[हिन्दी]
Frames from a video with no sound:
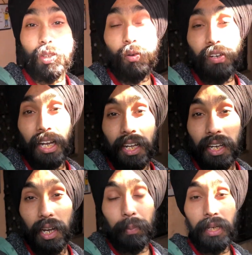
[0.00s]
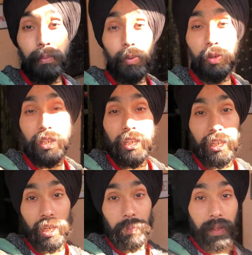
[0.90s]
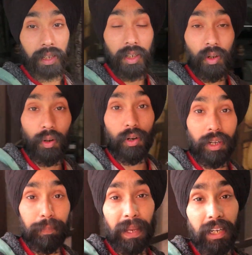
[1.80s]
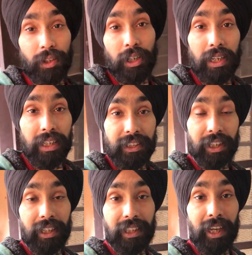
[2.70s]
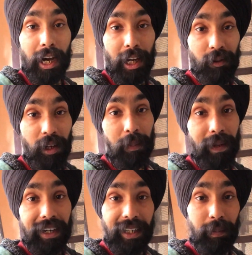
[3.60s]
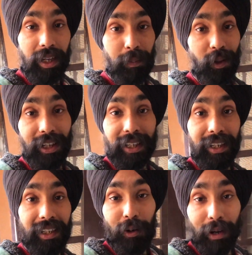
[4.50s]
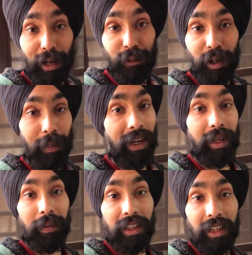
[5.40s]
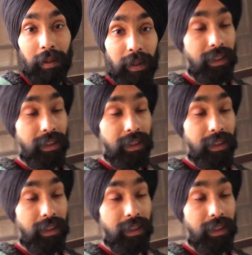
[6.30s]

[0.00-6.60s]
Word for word: तो फिलहाल अभी हम पहुंच गए थे घर पे और पहले तो यार लंच करते हैं आलू वाले परांठे मैंने बोले थे और आलू वाले परांठे बन रहे हैं अभी